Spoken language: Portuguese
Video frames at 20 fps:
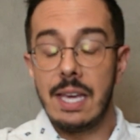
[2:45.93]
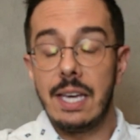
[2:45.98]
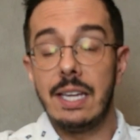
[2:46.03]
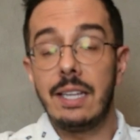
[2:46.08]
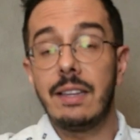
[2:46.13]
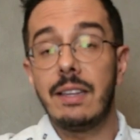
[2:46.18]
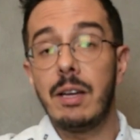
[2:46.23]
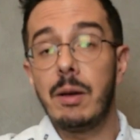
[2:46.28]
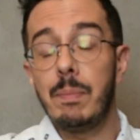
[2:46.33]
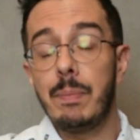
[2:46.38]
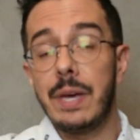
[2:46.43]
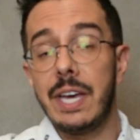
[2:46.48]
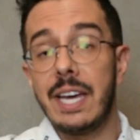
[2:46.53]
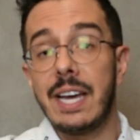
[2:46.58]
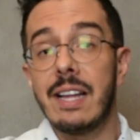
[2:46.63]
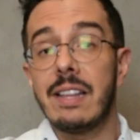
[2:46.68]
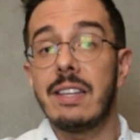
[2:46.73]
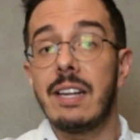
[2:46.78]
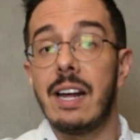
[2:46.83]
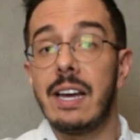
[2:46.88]
e
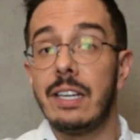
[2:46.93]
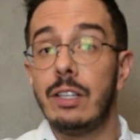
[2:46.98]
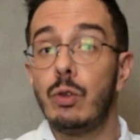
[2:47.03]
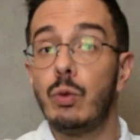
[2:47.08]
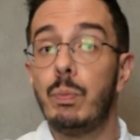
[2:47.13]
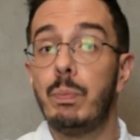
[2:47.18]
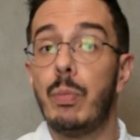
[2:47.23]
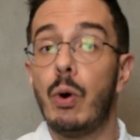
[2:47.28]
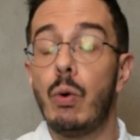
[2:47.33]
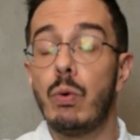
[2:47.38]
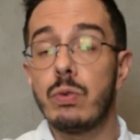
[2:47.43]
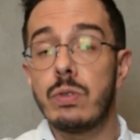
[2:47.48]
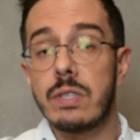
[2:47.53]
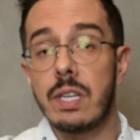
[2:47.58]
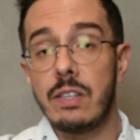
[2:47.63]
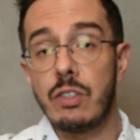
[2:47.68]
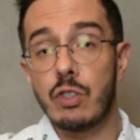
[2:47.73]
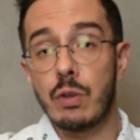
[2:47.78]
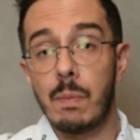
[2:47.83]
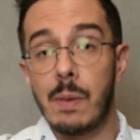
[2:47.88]
também atraindo bons
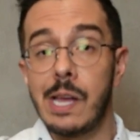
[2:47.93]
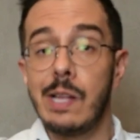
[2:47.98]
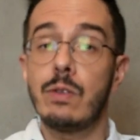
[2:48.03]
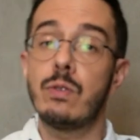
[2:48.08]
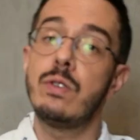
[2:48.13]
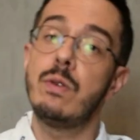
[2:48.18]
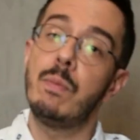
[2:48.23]
sentimentos